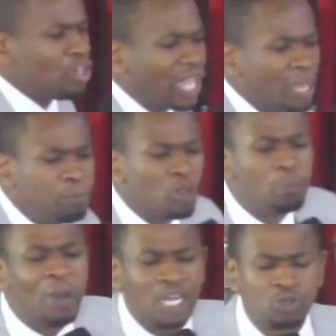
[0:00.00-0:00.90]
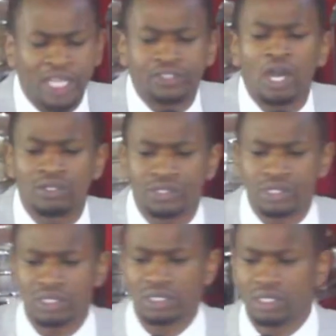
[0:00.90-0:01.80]
elles ne répondent pas à nos
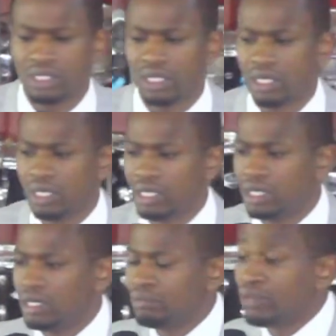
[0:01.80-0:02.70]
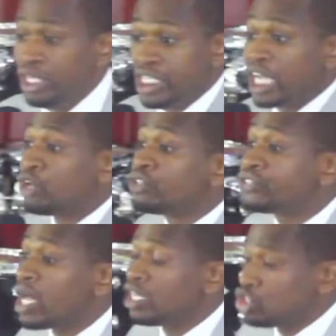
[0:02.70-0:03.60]
attentes. Il n'y a que
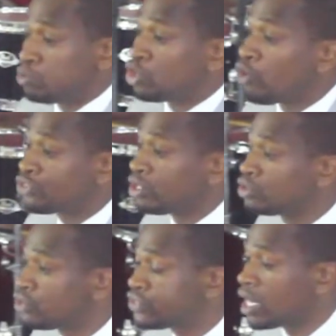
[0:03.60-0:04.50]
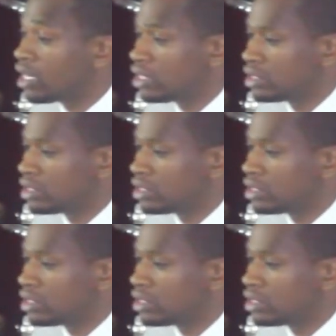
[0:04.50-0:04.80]
ça, je me contente de ça.